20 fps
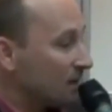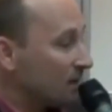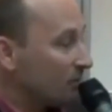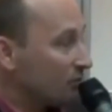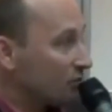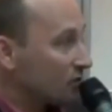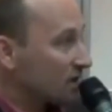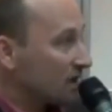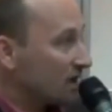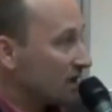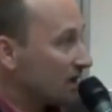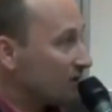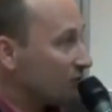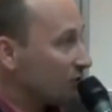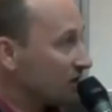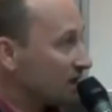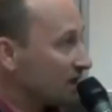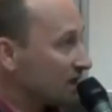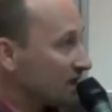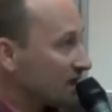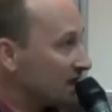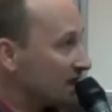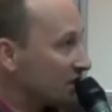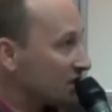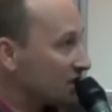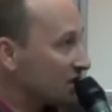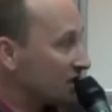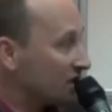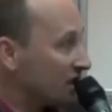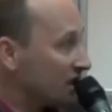Потому что вот этот
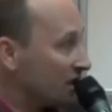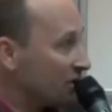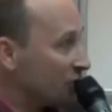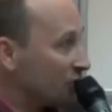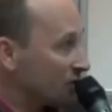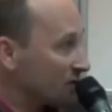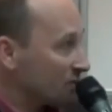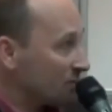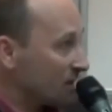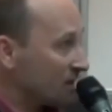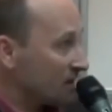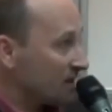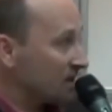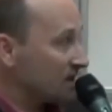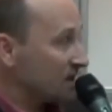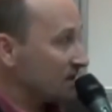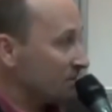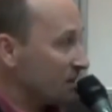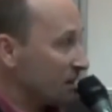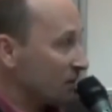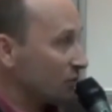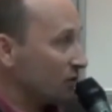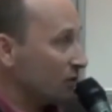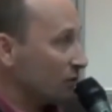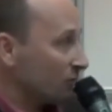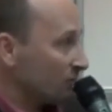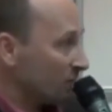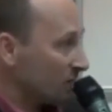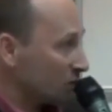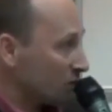лишний триллион, спросите себя,
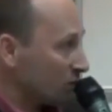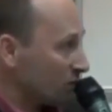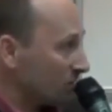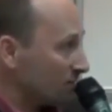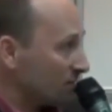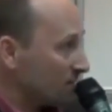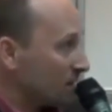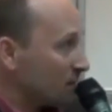куда он пошел,